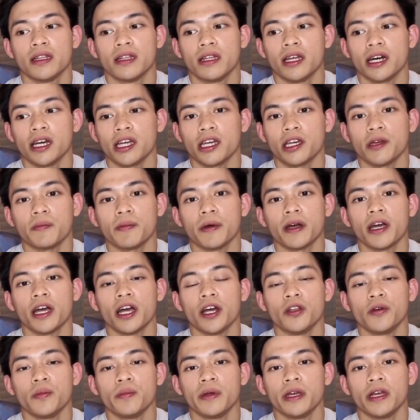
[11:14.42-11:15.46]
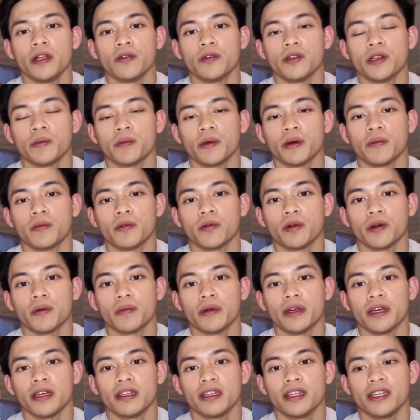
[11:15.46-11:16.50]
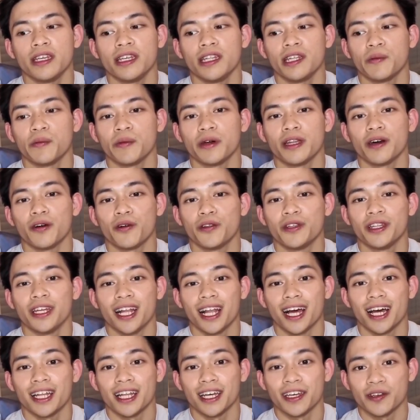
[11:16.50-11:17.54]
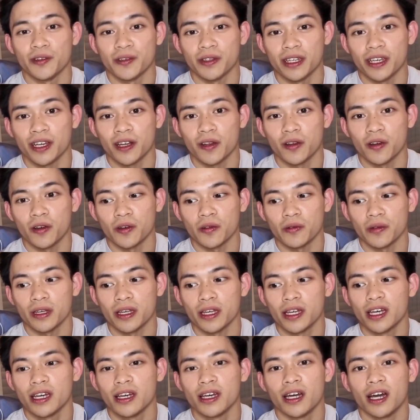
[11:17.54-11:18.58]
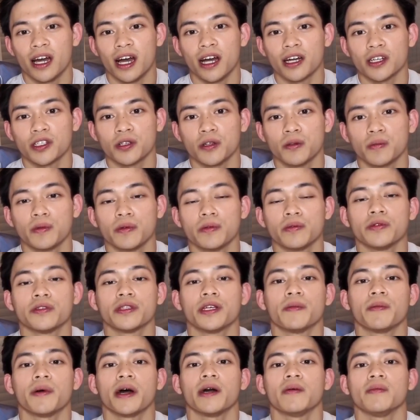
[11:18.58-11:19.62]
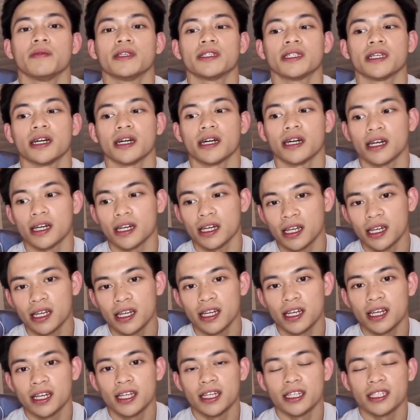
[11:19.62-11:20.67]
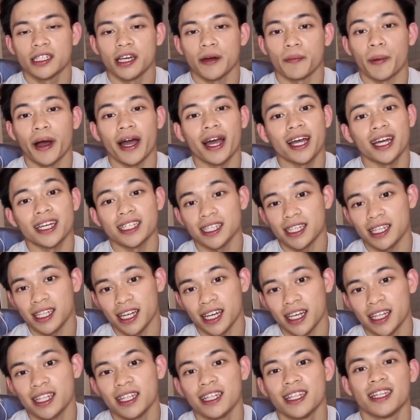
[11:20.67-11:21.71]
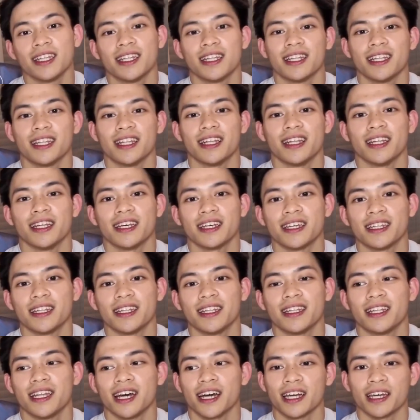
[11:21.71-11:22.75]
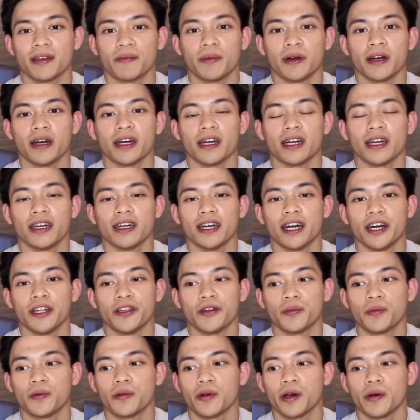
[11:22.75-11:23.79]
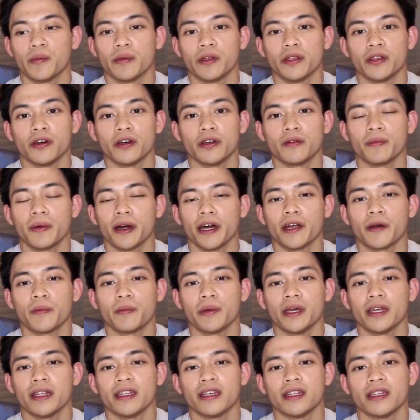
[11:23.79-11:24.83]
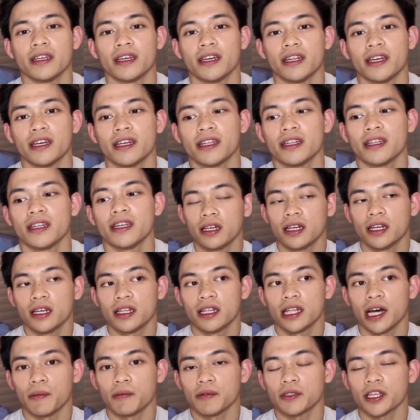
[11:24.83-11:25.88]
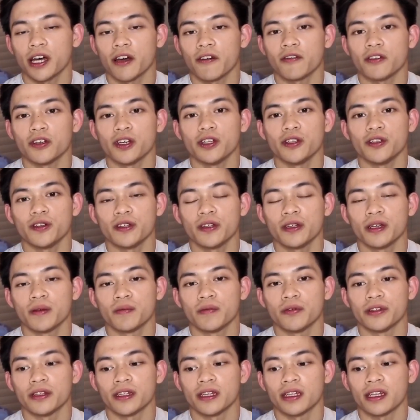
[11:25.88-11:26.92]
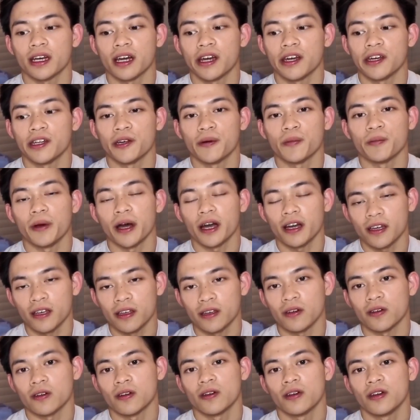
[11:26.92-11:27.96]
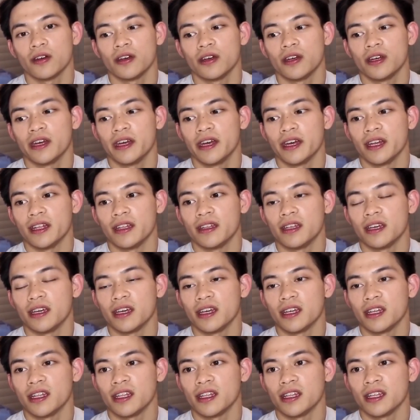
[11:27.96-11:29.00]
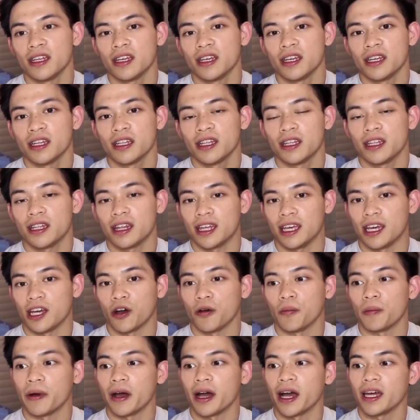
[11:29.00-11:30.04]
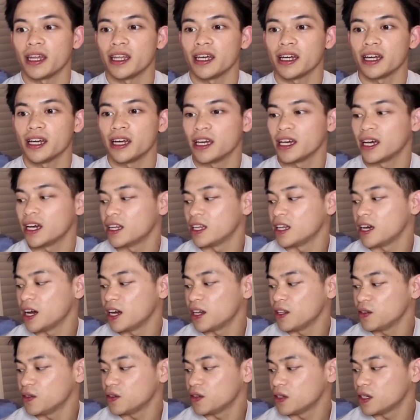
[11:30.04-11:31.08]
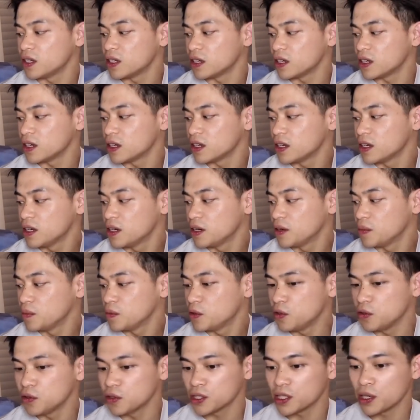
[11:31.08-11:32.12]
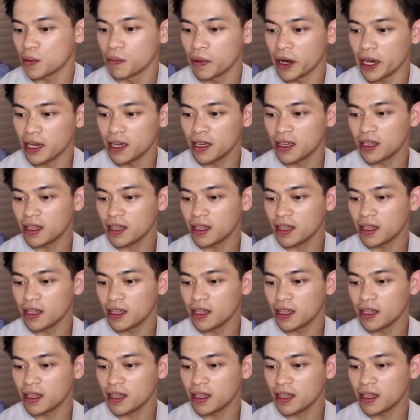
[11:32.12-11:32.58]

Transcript: Nakikipaghalubilo naman po kami. Hindi naman ako nilalayo ni Chloe. Actually, pumunta pa kami sa sa Pangasinan like nakipag ano po kami doon, parang meet and greet. Yeah. Tapos after nun, nagpunta tayo ng Baguio. And then ikaw pa nga nag-aya na ano na yung sa bike.